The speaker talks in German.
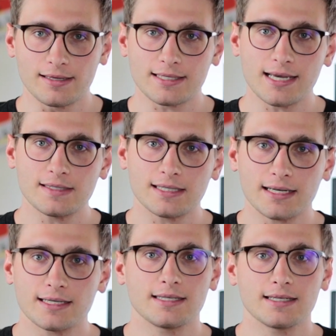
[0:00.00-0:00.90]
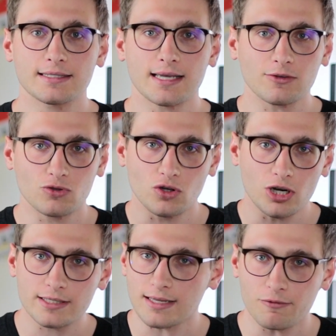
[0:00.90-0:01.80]
Das heißt, ich kann jetzt hier nicht sagen, du
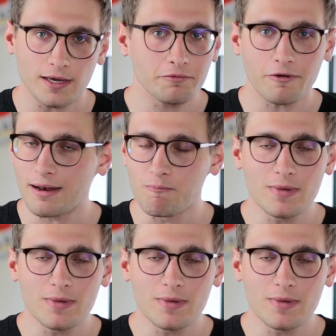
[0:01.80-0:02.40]
solltest auf jeden Fall